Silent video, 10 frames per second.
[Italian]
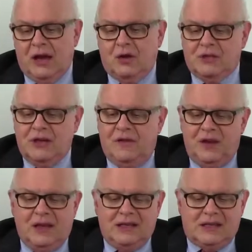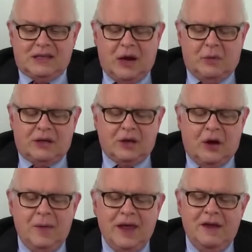e così via di
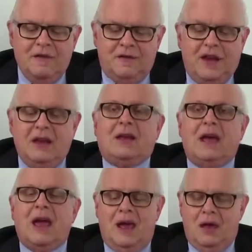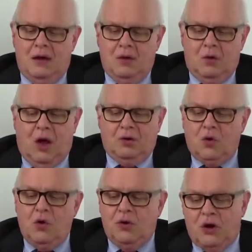seguito, finché
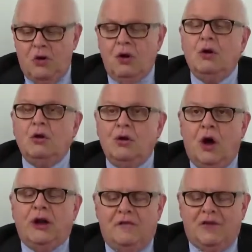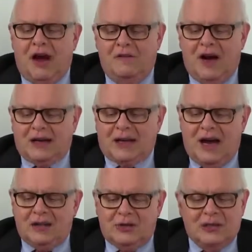qualcuno non avrà
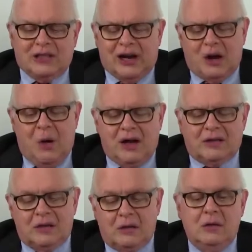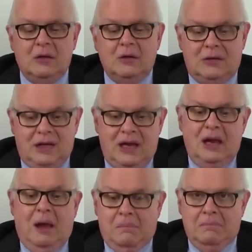varcato il traguardo
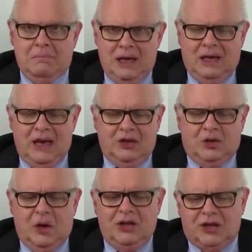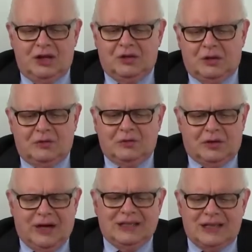di
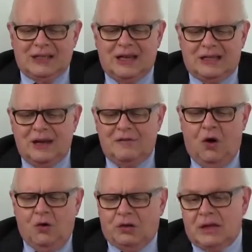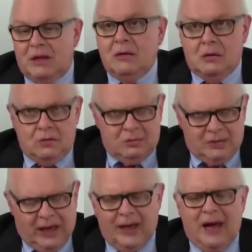1237 voti o
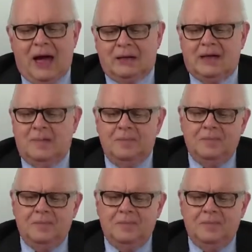delegati.